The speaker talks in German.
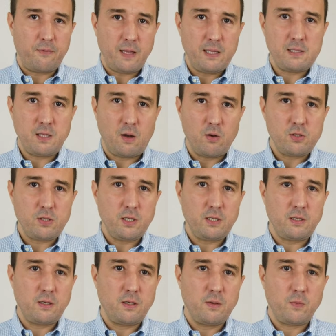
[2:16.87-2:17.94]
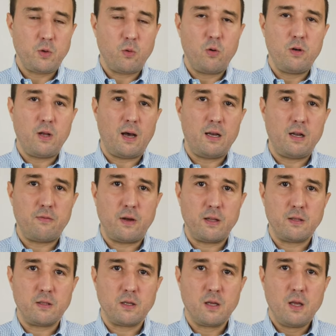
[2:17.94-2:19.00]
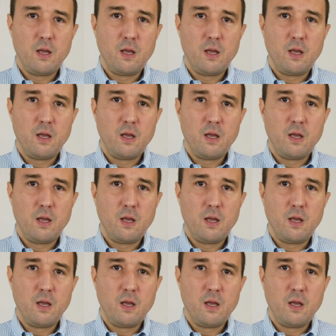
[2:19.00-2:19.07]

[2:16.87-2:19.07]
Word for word: Fenster ausrichte oder an der Wand.